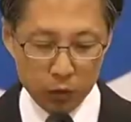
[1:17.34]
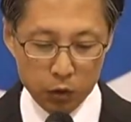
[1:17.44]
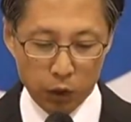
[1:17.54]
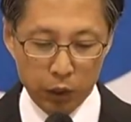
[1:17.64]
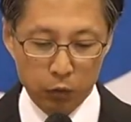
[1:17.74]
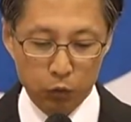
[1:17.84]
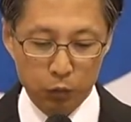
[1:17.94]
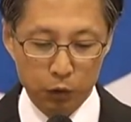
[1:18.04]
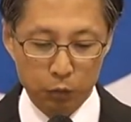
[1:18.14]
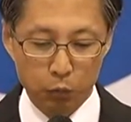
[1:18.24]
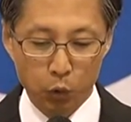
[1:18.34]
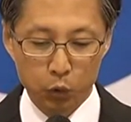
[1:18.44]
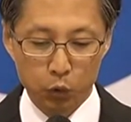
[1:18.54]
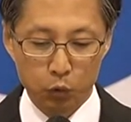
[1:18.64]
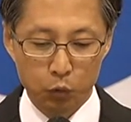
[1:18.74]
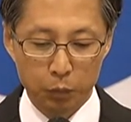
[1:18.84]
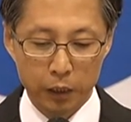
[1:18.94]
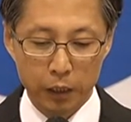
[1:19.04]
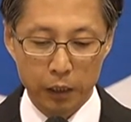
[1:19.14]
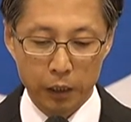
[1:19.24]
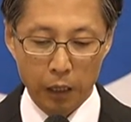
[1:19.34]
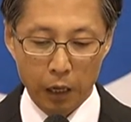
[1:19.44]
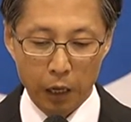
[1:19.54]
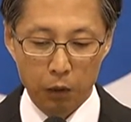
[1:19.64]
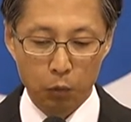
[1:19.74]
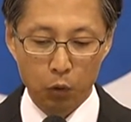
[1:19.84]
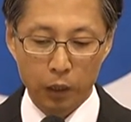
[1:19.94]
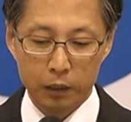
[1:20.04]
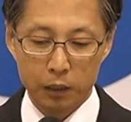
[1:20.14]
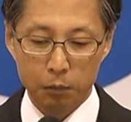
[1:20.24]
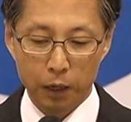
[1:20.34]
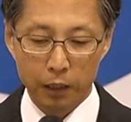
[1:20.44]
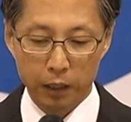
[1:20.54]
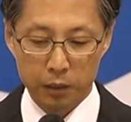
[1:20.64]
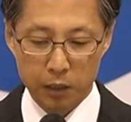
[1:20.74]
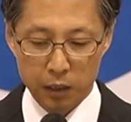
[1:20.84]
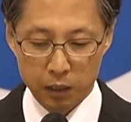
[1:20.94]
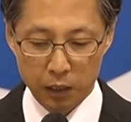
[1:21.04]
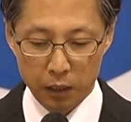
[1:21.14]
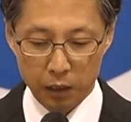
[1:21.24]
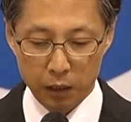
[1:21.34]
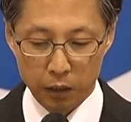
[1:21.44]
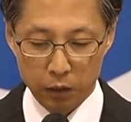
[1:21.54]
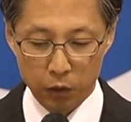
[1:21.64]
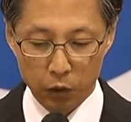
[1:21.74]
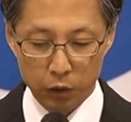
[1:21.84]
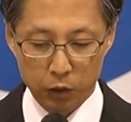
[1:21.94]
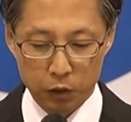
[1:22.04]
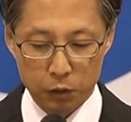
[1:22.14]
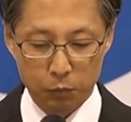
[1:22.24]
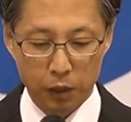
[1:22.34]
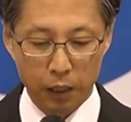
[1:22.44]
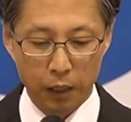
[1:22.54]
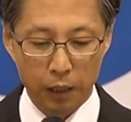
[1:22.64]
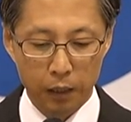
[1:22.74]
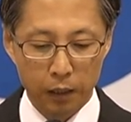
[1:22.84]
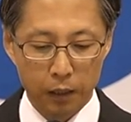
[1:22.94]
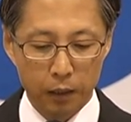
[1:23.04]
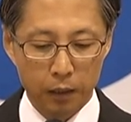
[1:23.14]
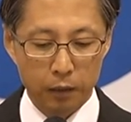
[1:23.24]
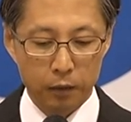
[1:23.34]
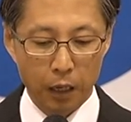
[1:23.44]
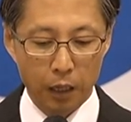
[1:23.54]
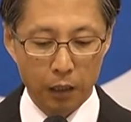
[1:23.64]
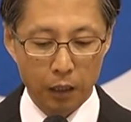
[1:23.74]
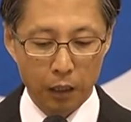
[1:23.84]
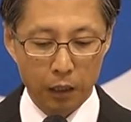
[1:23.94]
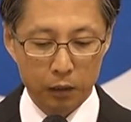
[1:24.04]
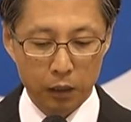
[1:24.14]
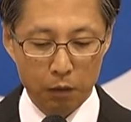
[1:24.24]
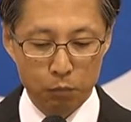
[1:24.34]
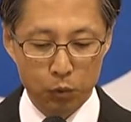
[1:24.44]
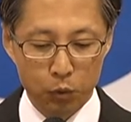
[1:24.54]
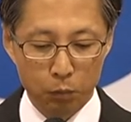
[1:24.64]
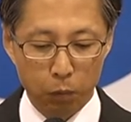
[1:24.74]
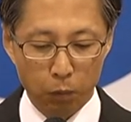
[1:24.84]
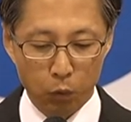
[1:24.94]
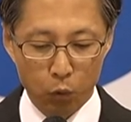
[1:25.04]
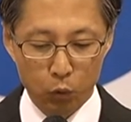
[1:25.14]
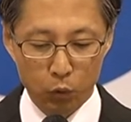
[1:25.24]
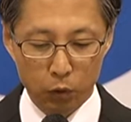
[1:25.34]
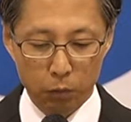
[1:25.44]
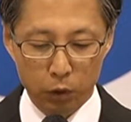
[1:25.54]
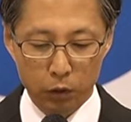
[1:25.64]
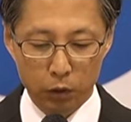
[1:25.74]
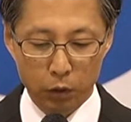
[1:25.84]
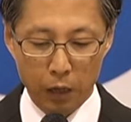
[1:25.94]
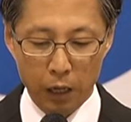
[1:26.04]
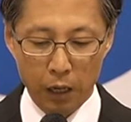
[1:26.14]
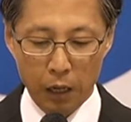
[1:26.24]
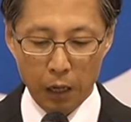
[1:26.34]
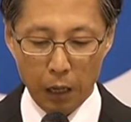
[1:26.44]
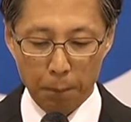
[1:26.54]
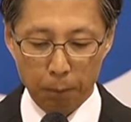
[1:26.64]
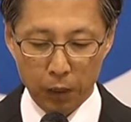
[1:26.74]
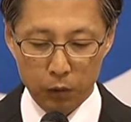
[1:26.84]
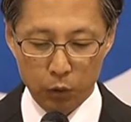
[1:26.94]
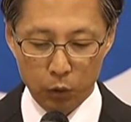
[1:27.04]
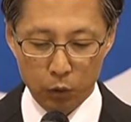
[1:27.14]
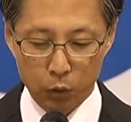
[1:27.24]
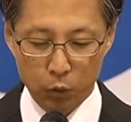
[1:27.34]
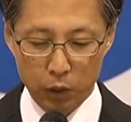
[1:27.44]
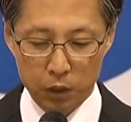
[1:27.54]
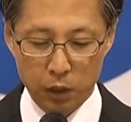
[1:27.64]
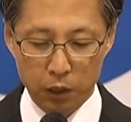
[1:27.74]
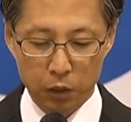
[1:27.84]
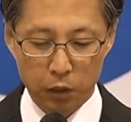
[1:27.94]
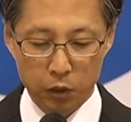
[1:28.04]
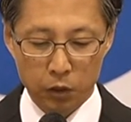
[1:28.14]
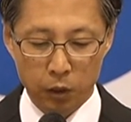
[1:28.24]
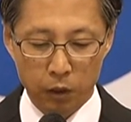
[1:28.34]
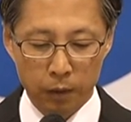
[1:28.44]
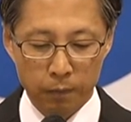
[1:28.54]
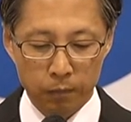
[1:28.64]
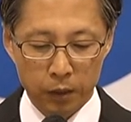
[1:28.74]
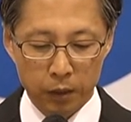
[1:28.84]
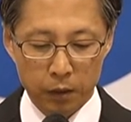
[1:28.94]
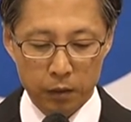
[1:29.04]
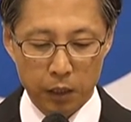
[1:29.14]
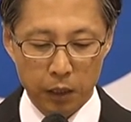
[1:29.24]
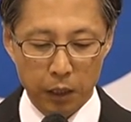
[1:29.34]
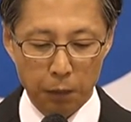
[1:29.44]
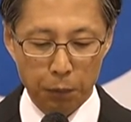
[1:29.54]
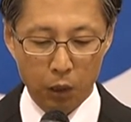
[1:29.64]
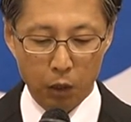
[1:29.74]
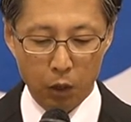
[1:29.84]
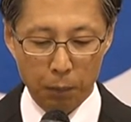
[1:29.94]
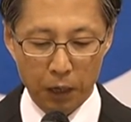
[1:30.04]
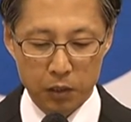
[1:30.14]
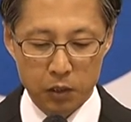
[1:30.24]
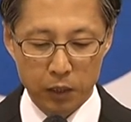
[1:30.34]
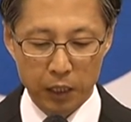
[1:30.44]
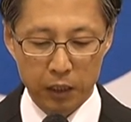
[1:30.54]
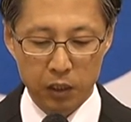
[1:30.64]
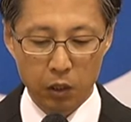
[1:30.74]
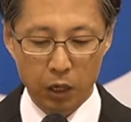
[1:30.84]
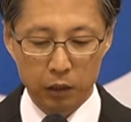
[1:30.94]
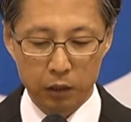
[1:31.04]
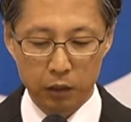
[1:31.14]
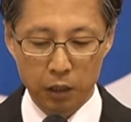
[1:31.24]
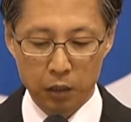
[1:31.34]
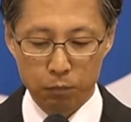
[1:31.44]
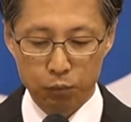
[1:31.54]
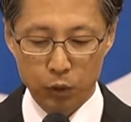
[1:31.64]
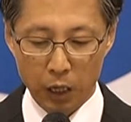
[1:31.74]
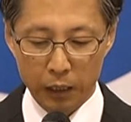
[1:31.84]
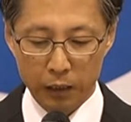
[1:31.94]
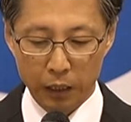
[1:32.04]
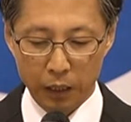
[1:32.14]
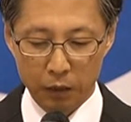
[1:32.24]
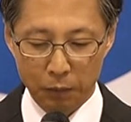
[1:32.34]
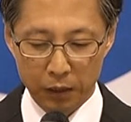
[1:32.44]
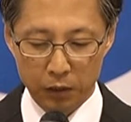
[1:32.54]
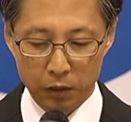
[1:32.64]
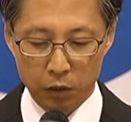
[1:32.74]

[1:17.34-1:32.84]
저희 꿈은 모든 국민이 행복한 희망의 새 시대를 여는 것입니다. 나아가 남북 공동 번영과 한반도 통일시대를 열어서 세계 평화와 발전에 기여하는 부강한 나라를 만드는